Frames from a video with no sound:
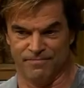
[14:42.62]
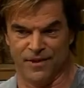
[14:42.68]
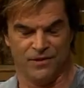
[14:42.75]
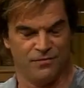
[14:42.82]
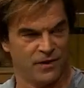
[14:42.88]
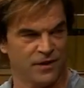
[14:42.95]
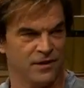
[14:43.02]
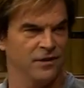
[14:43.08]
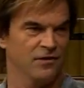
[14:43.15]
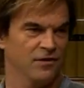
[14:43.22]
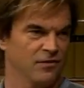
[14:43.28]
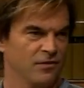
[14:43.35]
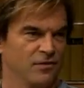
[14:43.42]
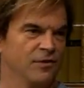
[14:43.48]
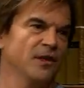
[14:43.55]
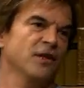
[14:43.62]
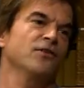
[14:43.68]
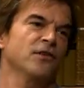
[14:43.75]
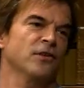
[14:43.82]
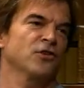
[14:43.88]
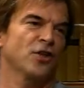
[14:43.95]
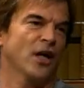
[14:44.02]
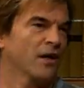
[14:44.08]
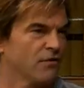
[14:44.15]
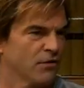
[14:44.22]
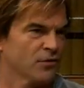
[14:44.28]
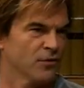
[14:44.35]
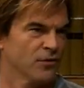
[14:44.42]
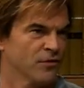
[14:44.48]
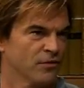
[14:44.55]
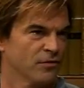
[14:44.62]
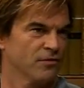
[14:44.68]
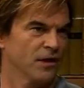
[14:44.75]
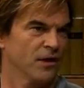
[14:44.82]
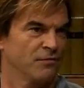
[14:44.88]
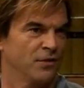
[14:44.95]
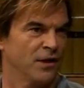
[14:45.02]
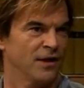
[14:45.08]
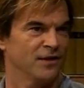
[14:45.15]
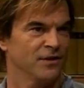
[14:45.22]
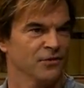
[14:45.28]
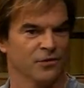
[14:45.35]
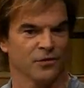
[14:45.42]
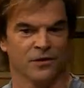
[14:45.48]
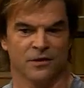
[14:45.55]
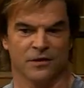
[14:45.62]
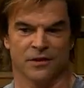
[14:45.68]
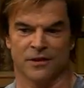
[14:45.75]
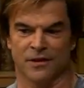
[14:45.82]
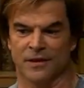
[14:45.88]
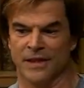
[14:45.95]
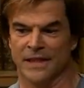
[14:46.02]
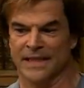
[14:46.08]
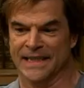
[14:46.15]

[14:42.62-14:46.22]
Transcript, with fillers: nicht verdient, es ist ein Riesengeschenk, was uns widerfahren ist. Und äh,